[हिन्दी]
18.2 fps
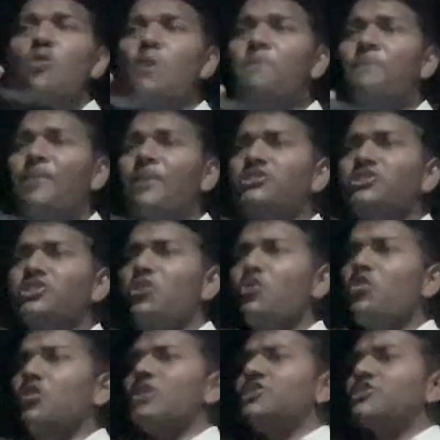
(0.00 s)
वो बच्चे
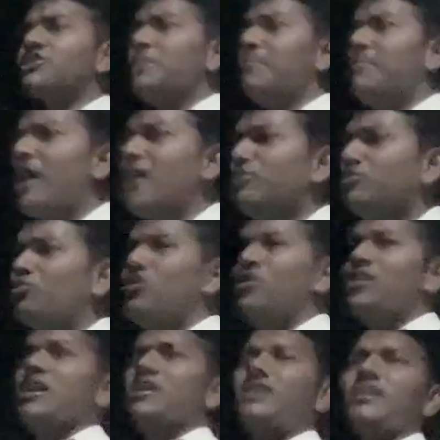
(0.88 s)
लोगों के समान
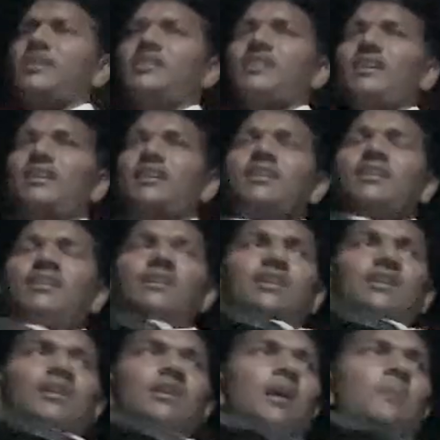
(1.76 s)
तुलना कर रहा है
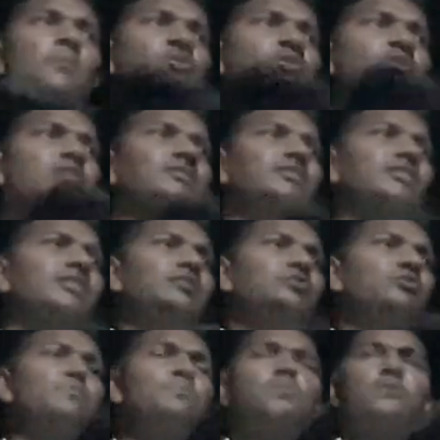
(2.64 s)
हम लोग देखते
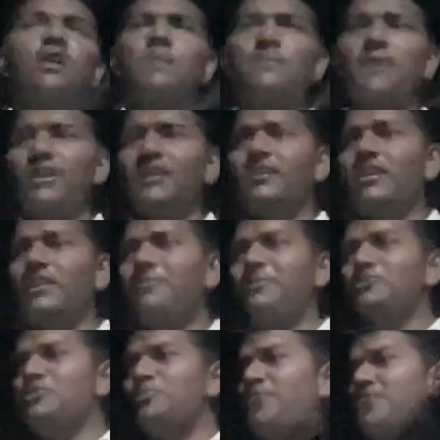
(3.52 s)
हैं जो हमारे घर में जो